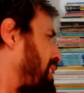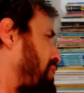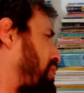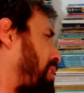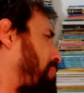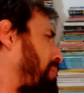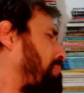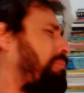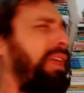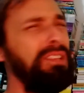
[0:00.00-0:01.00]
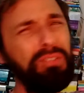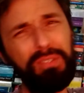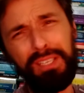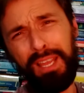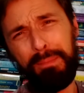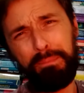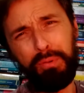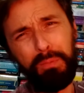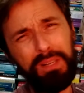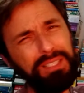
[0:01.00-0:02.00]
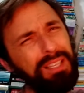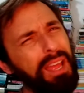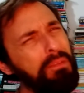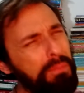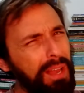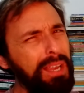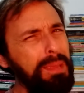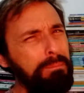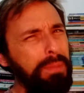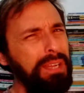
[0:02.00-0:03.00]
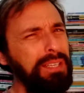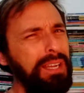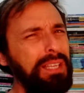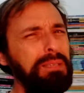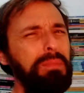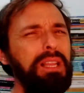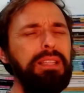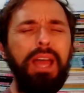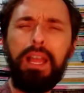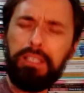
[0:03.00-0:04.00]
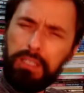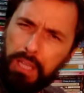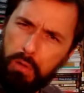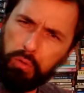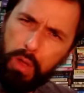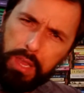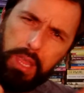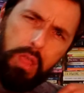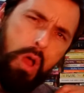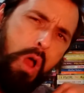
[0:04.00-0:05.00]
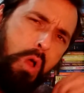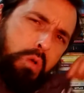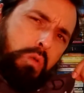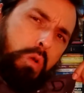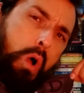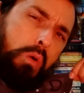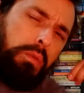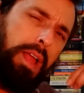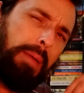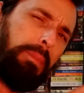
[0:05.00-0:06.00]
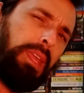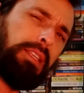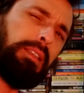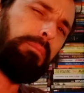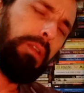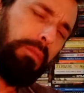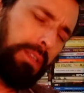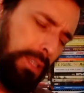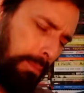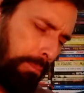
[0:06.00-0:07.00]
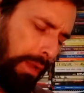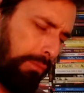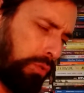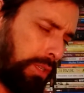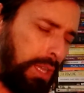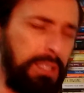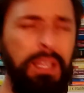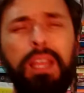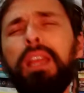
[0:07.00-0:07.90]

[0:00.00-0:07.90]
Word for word: sobre preços de repúblicas. Daí fala que perde a credibilidade. Então eu tô aqui, ó, com camisa para fazer para vocês.